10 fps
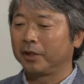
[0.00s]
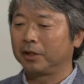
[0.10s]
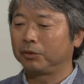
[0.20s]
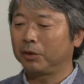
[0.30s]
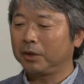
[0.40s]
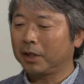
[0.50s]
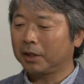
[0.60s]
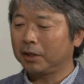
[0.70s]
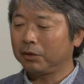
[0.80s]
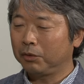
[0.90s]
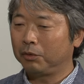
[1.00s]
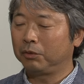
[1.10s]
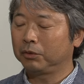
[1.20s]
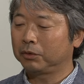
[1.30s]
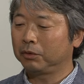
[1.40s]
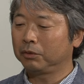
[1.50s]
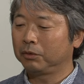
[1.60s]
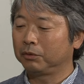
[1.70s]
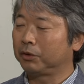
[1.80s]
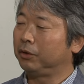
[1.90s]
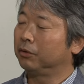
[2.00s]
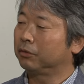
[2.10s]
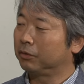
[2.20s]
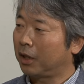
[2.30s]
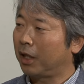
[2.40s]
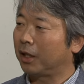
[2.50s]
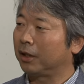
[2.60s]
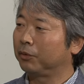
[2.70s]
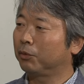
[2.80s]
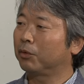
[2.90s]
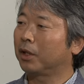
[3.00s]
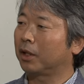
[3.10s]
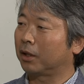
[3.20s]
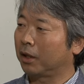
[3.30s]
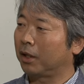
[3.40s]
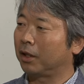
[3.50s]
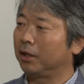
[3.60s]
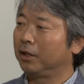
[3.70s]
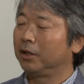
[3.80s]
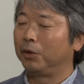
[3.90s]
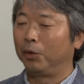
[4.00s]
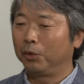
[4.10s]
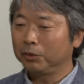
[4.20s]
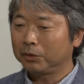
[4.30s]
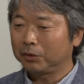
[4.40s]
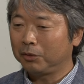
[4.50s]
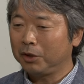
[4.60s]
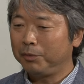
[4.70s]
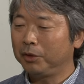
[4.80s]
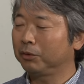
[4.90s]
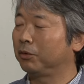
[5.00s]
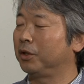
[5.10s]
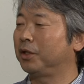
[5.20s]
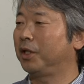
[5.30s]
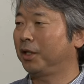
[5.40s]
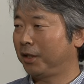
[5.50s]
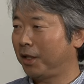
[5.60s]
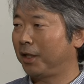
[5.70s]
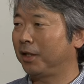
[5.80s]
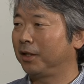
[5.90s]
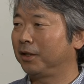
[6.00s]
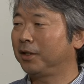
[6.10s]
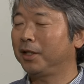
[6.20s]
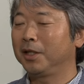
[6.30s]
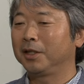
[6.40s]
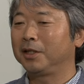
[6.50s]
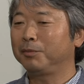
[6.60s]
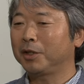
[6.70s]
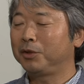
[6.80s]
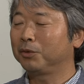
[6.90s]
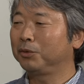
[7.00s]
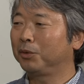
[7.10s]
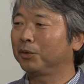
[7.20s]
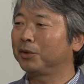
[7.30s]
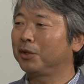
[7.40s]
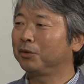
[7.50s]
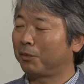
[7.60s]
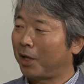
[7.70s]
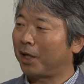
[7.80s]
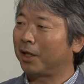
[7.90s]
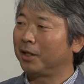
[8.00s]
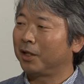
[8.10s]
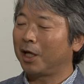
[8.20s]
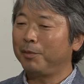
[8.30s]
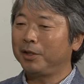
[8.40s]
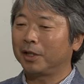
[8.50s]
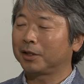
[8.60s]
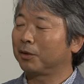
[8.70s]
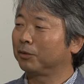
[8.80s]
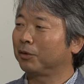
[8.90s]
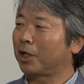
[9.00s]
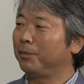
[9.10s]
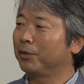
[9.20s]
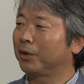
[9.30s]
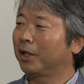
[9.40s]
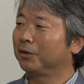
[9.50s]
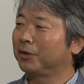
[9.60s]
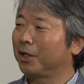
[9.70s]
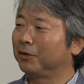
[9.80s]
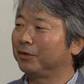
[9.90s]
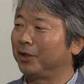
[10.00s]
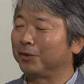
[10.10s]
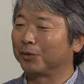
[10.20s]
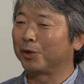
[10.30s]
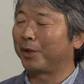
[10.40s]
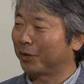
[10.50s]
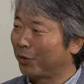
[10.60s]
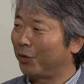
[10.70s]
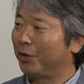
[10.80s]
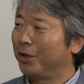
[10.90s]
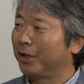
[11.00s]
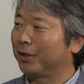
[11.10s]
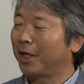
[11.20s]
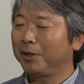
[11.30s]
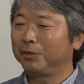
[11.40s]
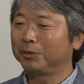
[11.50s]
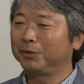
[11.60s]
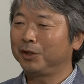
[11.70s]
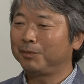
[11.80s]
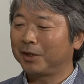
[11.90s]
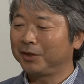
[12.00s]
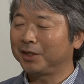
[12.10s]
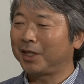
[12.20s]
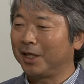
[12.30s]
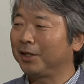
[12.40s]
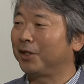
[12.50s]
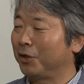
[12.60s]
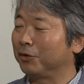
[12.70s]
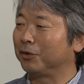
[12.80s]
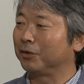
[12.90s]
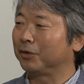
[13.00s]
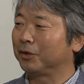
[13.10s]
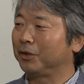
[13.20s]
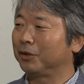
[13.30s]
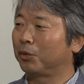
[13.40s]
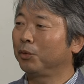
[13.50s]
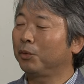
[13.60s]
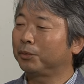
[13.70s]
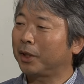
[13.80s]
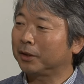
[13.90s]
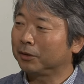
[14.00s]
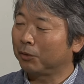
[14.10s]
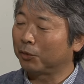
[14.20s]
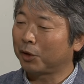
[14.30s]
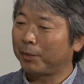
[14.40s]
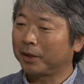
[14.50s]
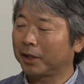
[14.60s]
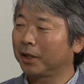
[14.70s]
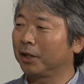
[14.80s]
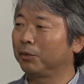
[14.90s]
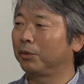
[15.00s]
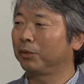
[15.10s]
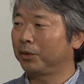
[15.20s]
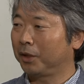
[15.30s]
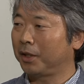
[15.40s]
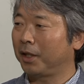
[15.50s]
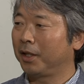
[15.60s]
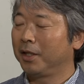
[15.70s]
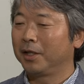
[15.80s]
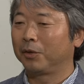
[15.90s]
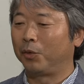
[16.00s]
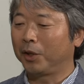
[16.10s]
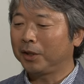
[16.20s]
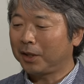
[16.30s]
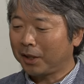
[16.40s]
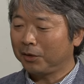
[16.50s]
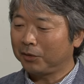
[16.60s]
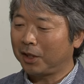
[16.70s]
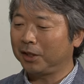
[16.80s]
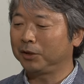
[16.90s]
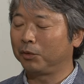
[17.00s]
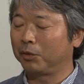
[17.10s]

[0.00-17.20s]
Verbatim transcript: でそれだけの大騒動の記憶がどこからか本当に見事に消えて、で今記憶残ってるのは雨に当たると髪の毛が抜けるっていう言葉と、第五福竜丸事件っていうこの2つの言葉だけが残ってて、これだけの大事